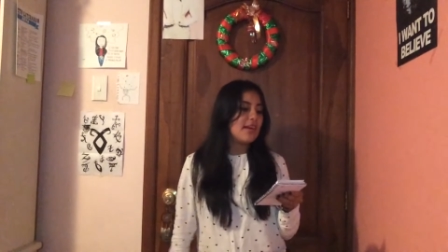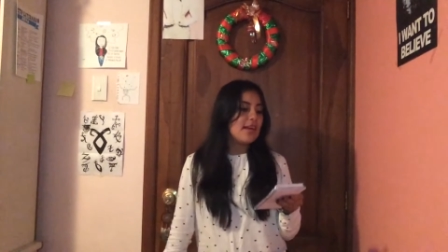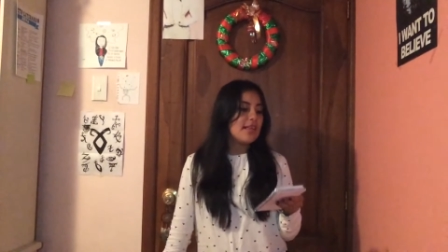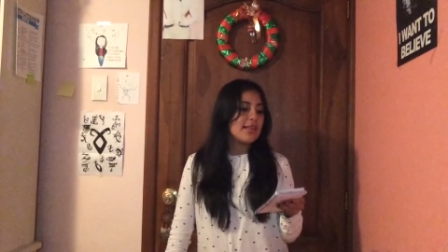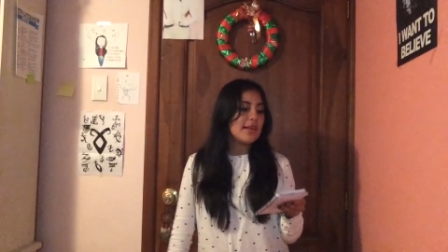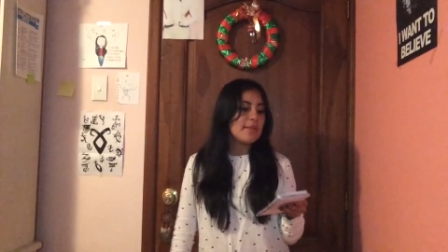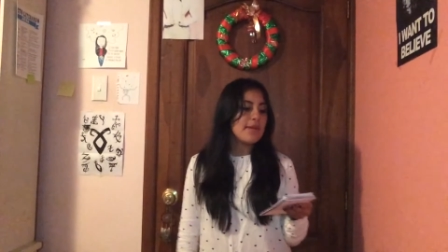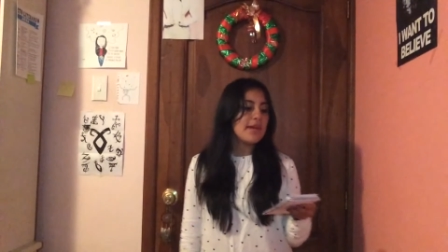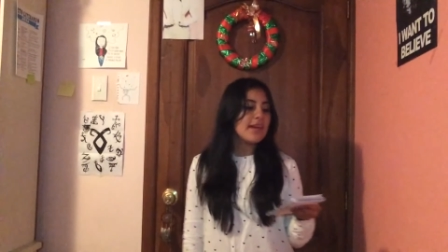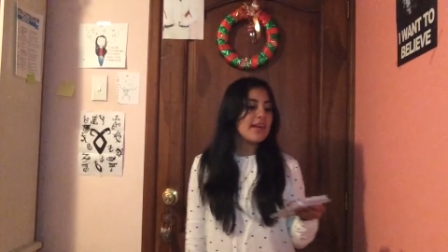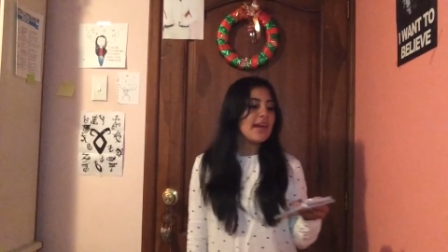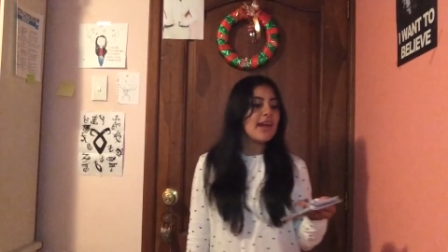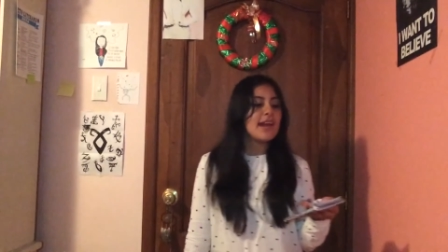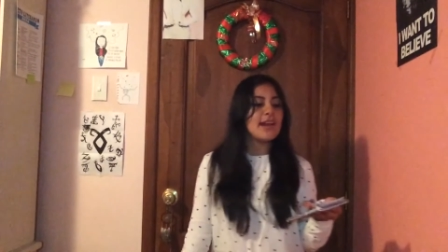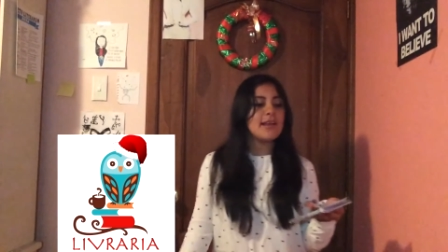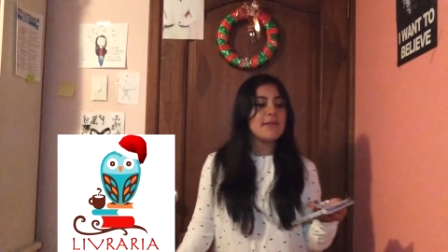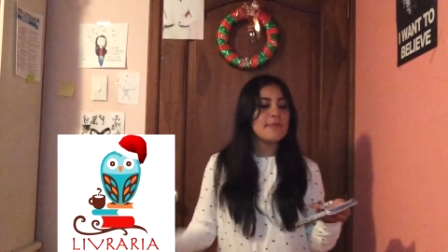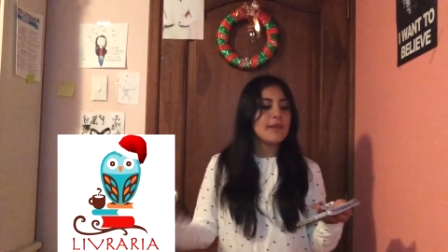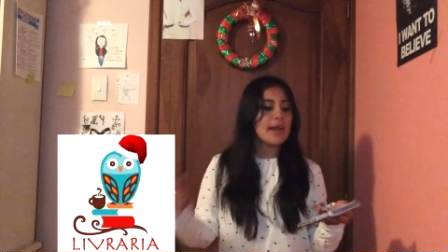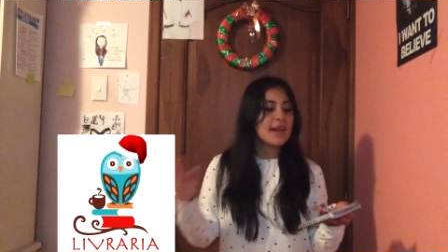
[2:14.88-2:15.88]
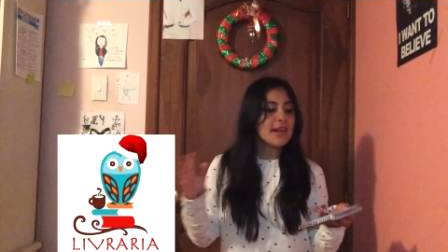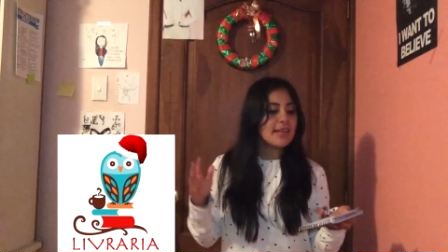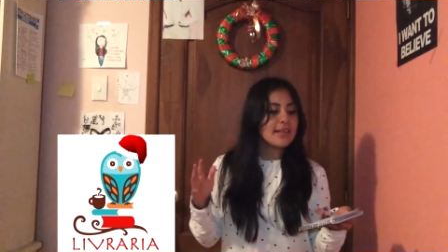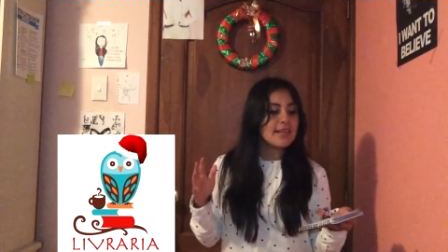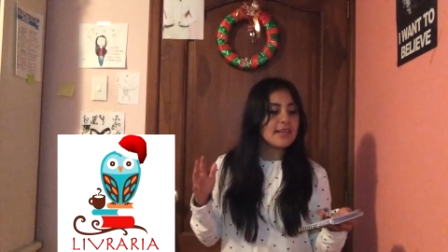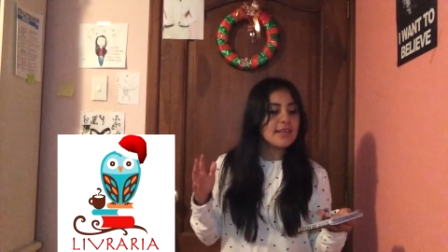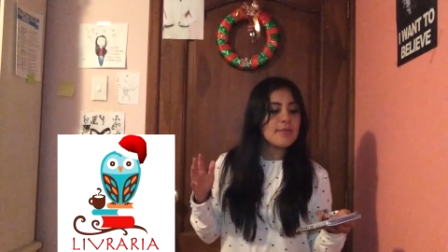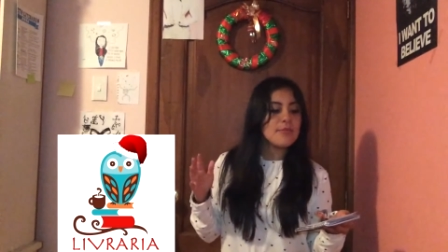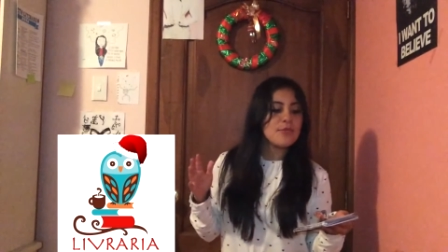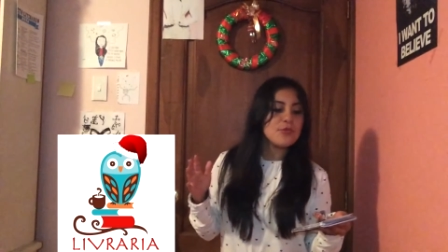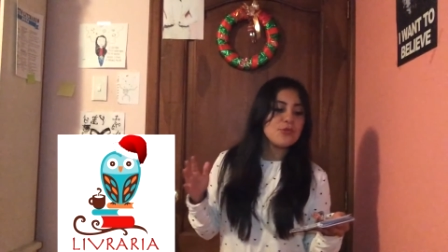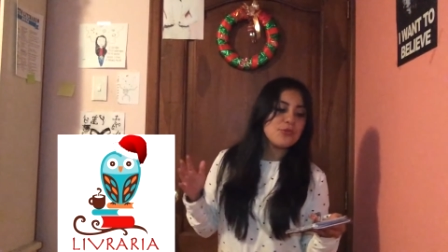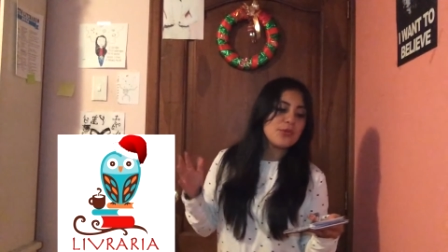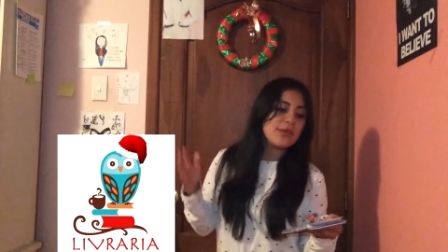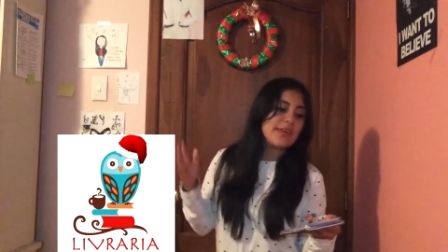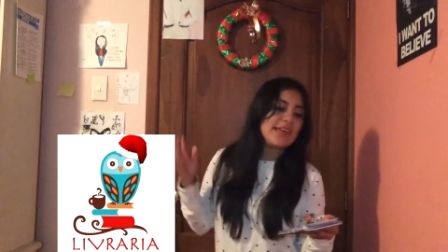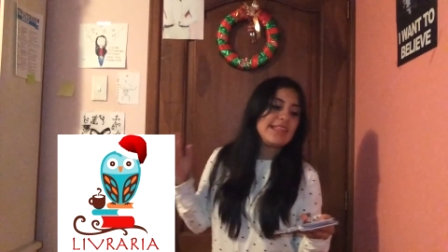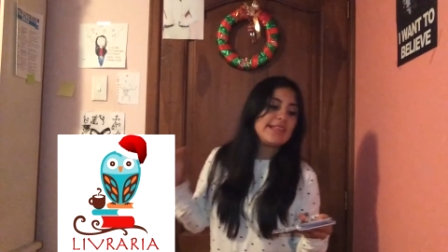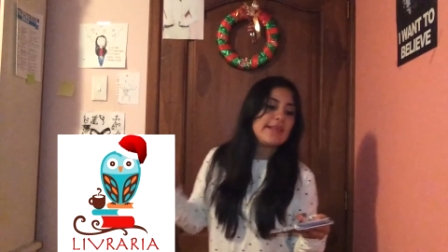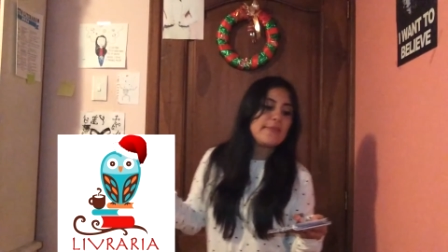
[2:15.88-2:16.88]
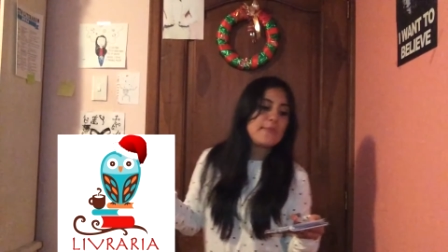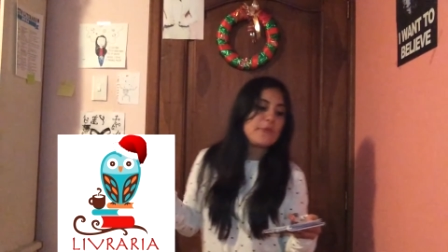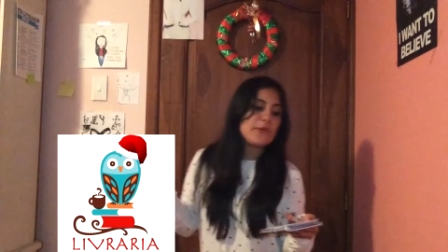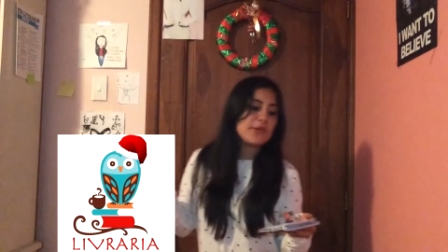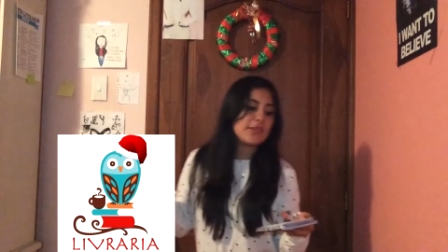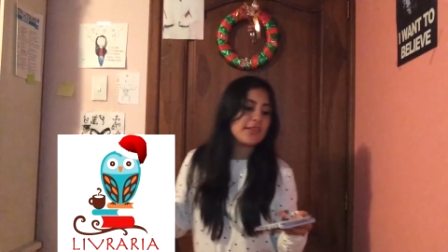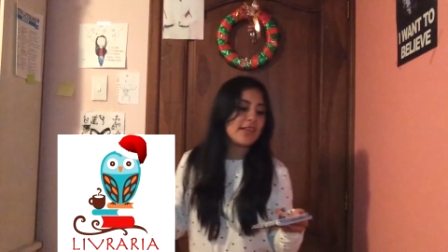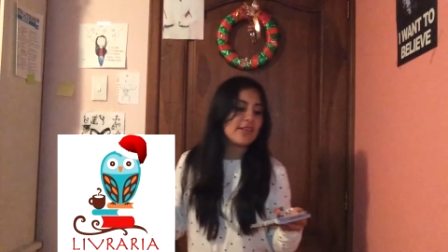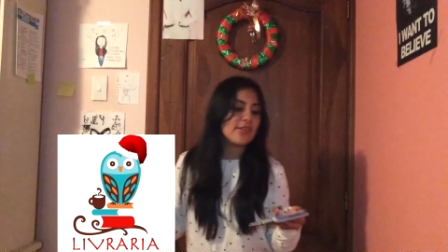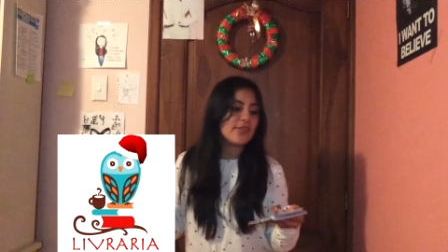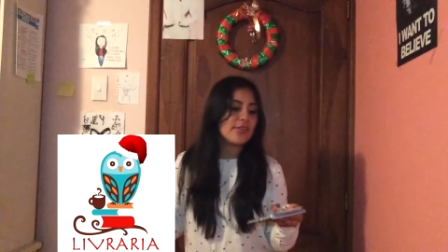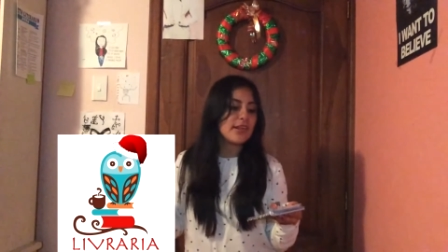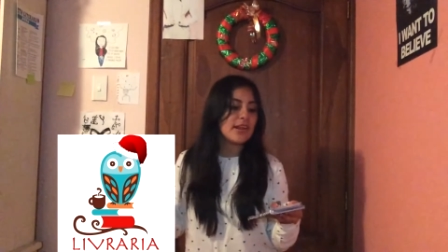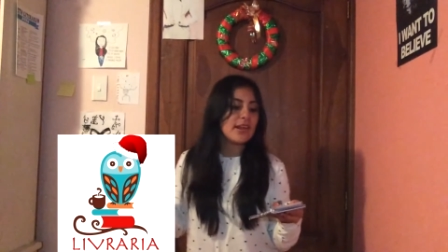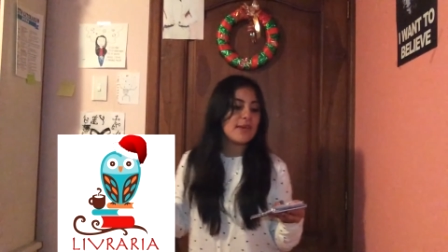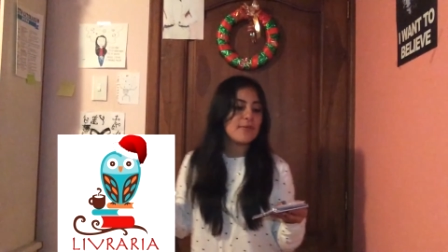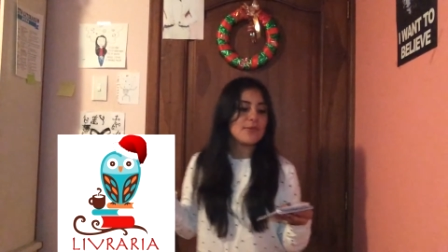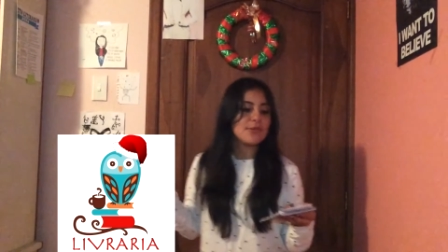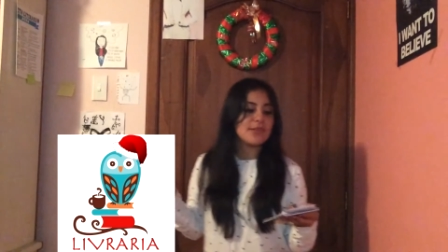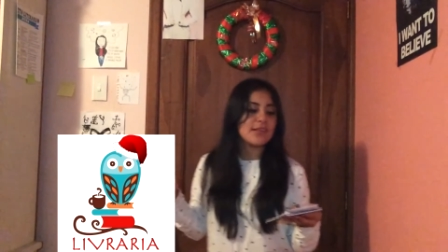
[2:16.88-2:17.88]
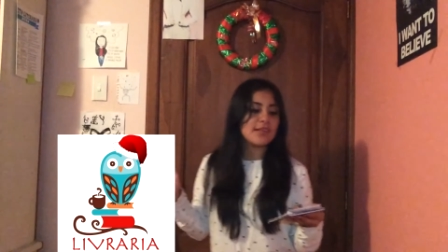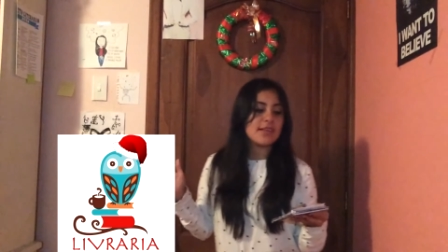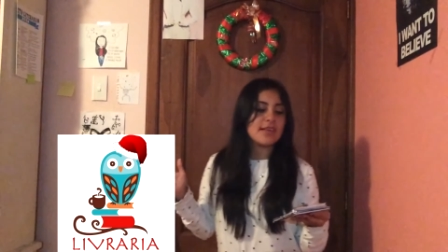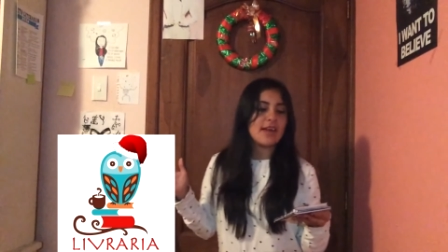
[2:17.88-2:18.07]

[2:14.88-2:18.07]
También en libraria tenemos un 15% de libros de,